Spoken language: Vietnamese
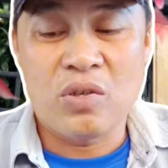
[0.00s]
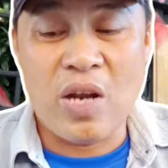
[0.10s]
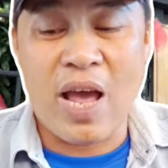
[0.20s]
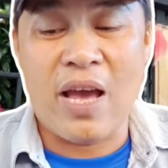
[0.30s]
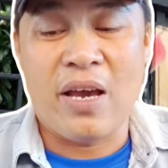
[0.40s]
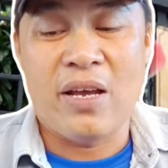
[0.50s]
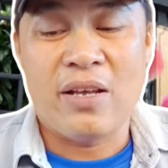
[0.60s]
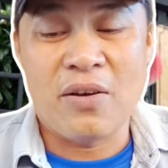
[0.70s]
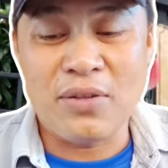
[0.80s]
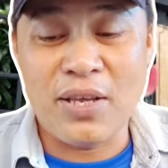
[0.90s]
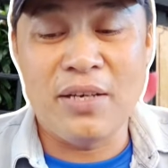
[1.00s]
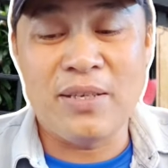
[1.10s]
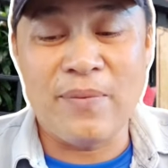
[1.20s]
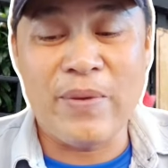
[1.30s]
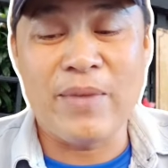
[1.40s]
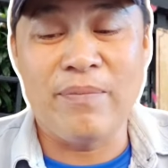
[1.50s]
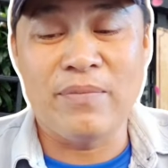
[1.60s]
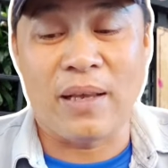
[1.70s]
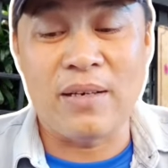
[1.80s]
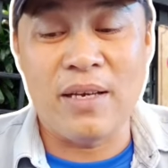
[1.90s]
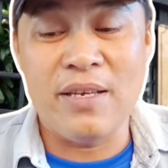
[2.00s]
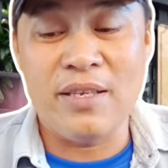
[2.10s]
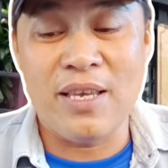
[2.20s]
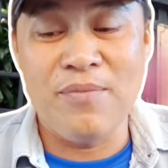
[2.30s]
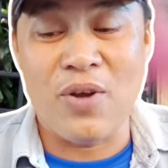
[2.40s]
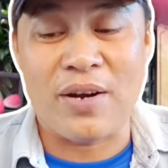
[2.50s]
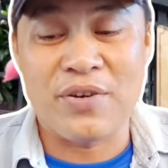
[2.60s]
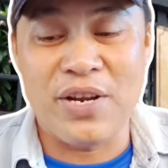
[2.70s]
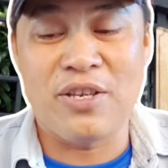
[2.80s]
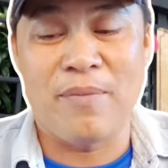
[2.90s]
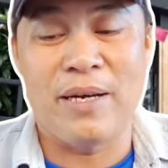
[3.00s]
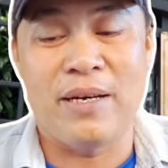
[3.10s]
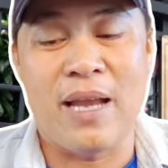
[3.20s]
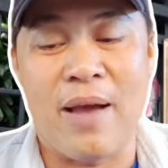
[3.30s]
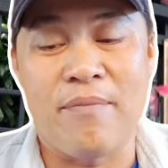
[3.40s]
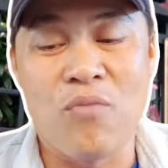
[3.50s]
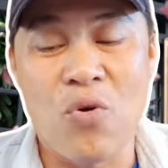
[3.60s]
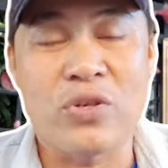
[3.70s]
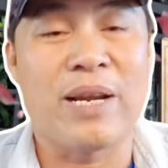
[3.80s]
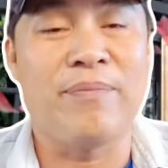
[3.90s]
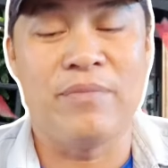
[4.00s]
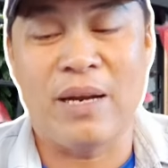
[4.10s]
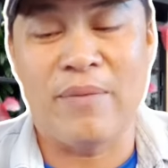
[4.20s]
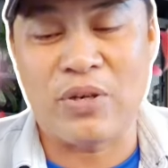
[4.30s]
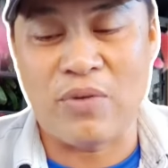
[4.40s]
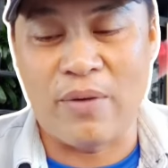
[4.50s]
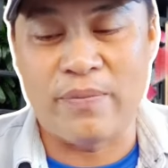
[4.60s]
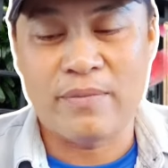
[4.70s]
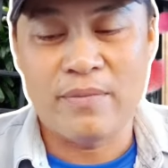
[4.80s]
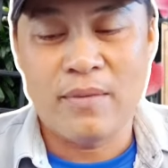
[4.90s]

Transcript: là có tên chấm chấm chấm tự ý chiếm đoạt riêng cho mình là 115 triệu đồng.